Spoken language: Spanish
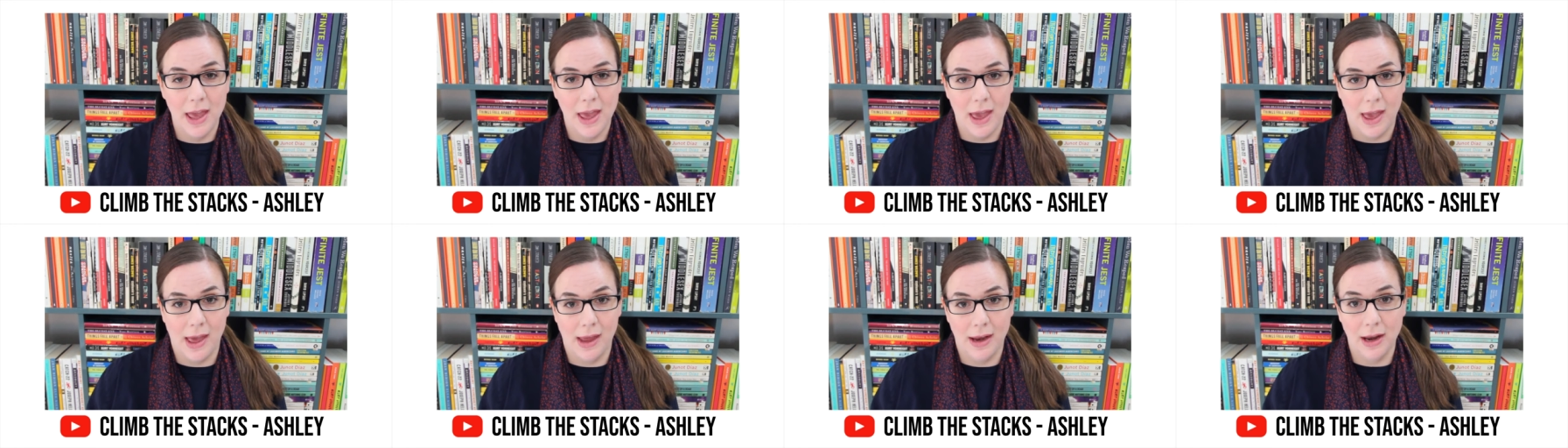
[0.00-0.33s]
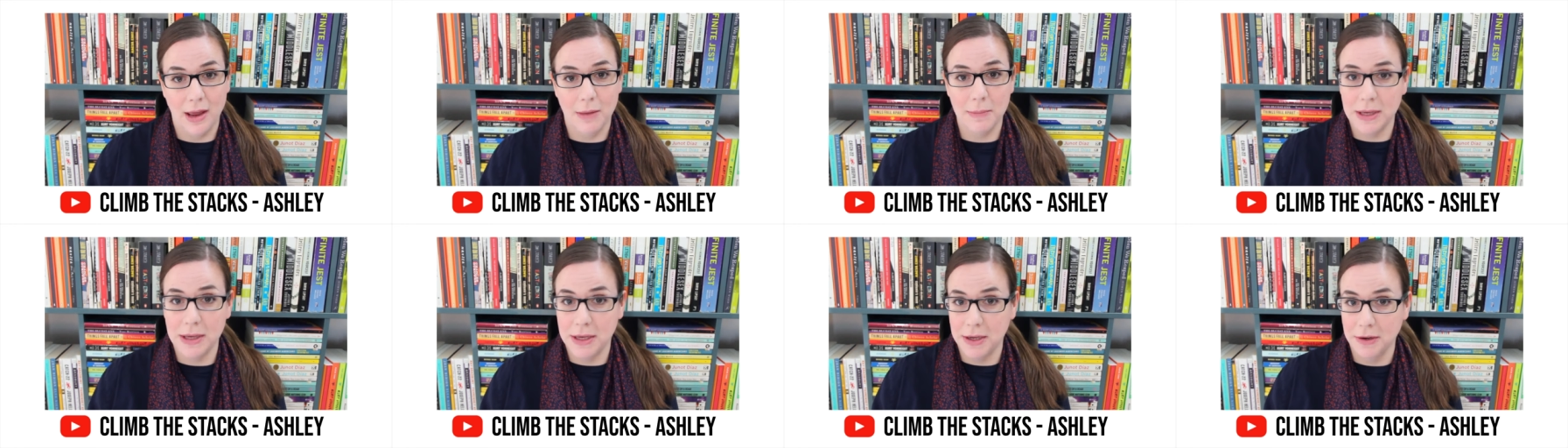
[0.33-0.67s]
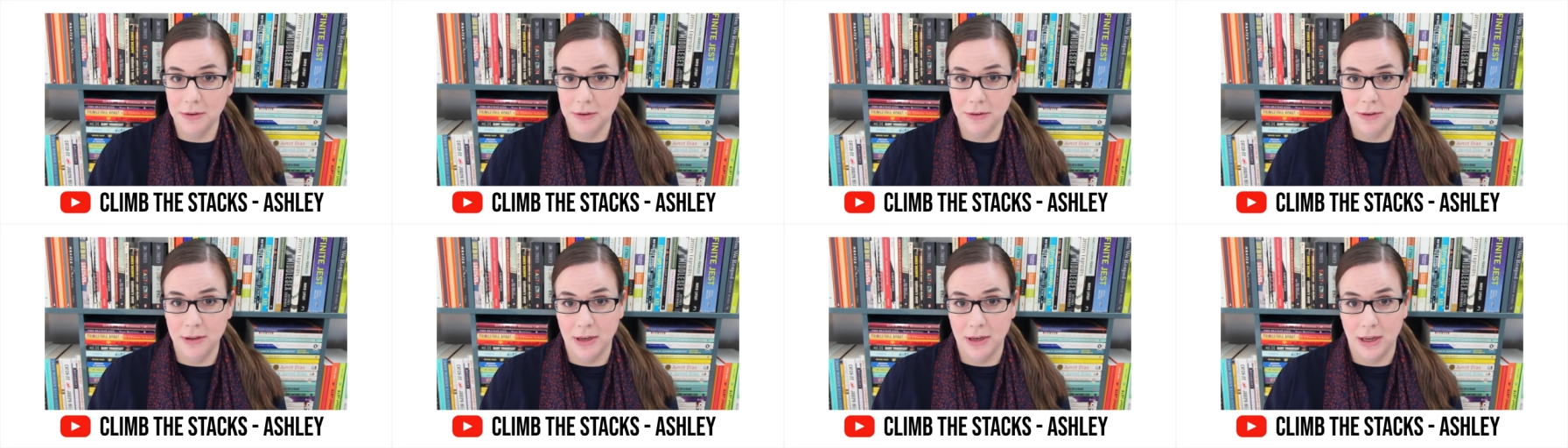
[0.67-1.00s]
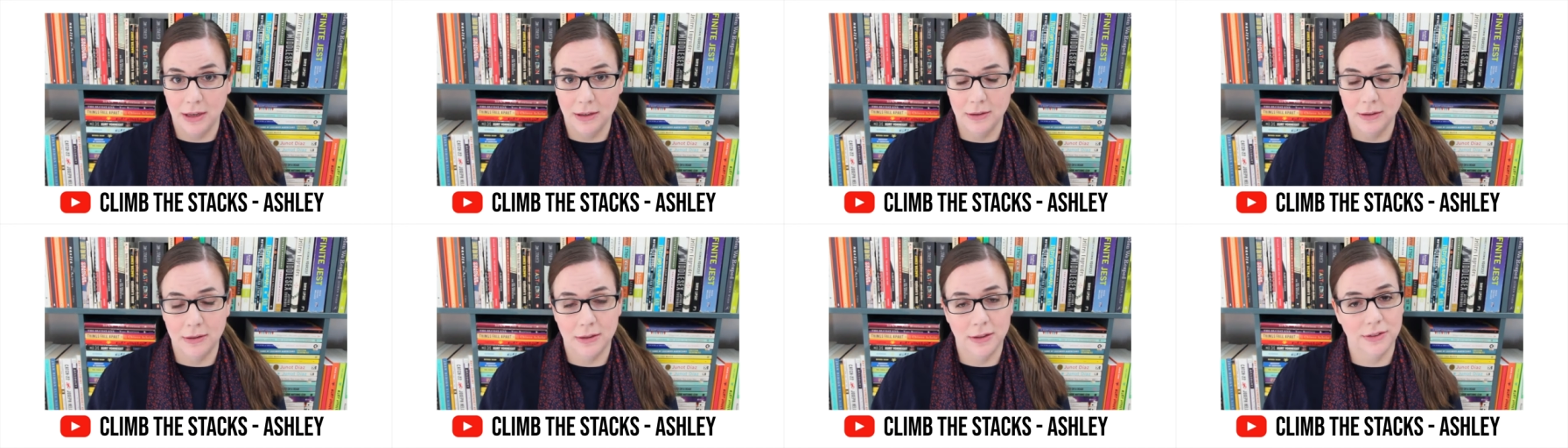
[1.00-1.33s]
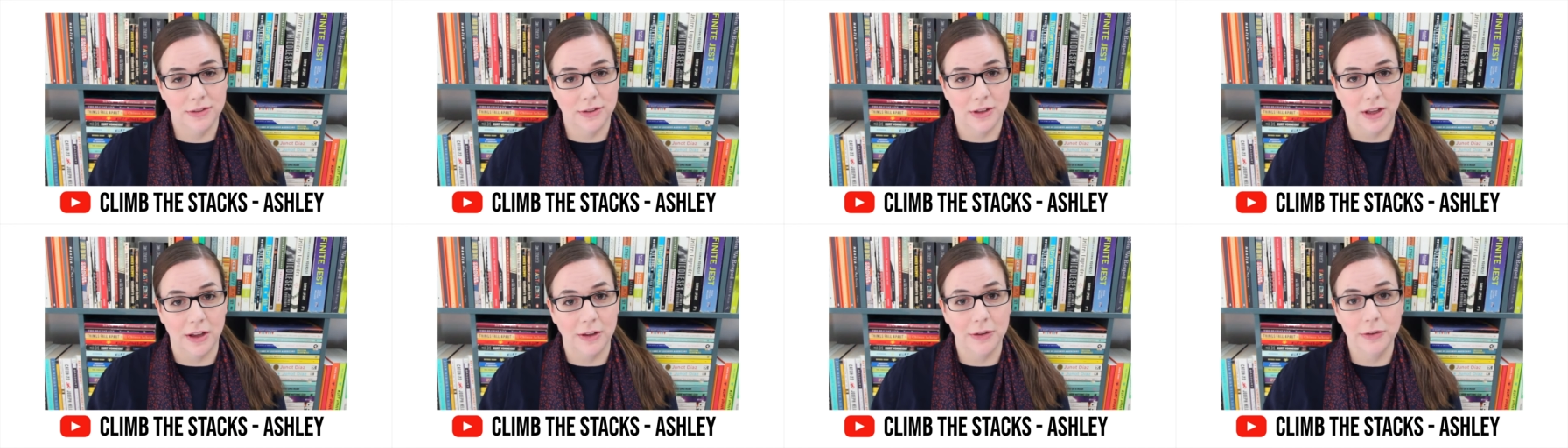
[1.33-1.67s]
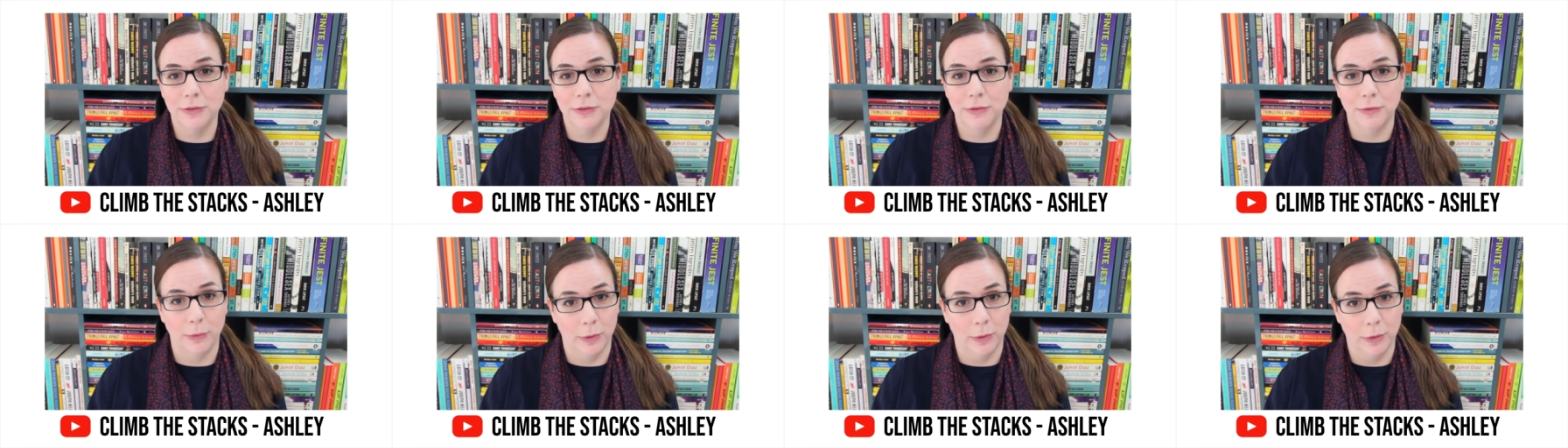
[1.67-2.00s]
and I'm here today to discuss
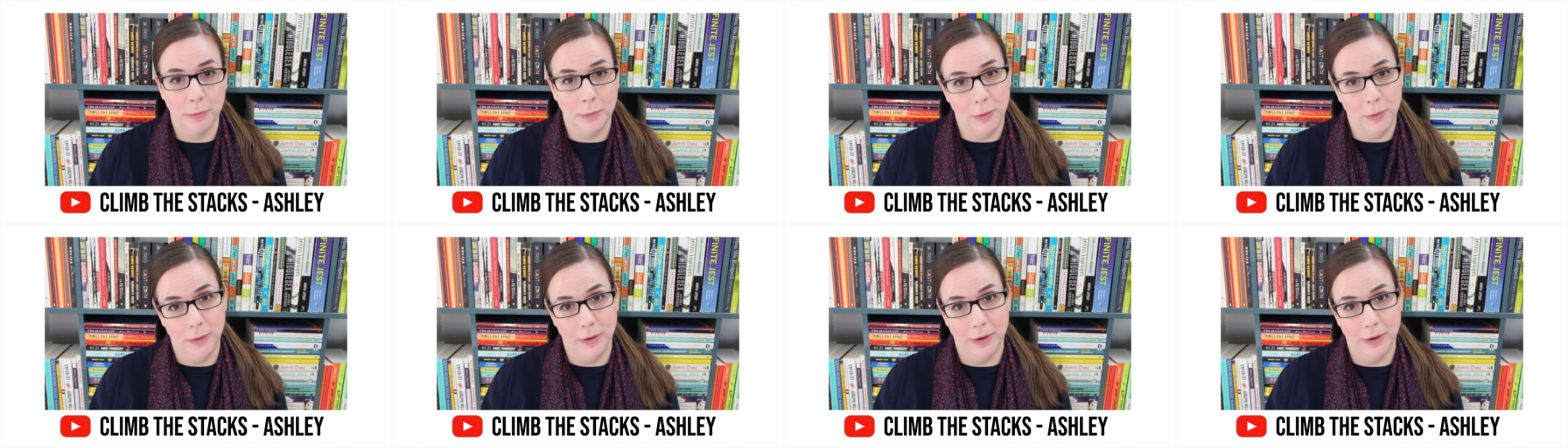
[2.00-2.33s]
four more.